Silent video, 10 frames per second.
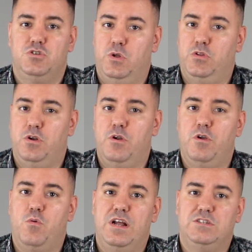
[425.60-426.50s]
sobre todo en
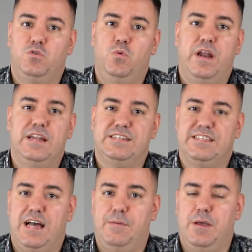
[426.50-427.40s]
auriculares True Wireless de
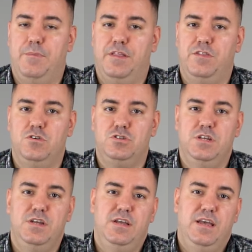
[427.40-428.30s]
esta gama de precios.
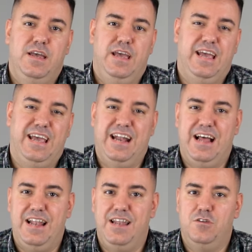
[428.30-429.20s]
En
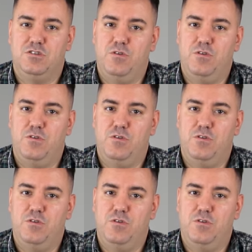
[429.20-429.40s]
general, los